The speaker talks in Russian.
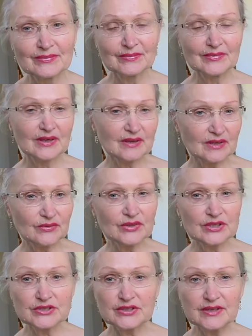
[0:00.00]
когда вы
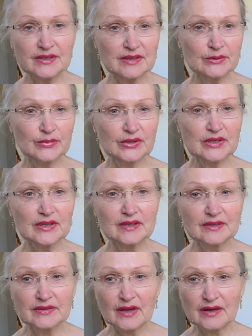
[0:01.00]
нашли именно
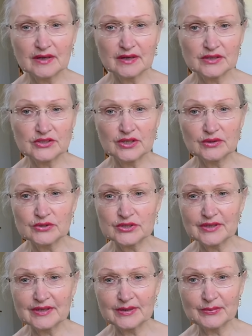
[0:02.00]
так хороша
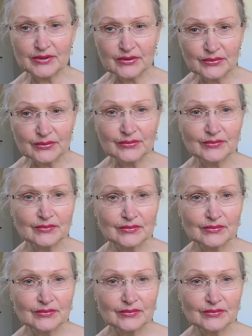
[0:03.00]
ложка к обеду.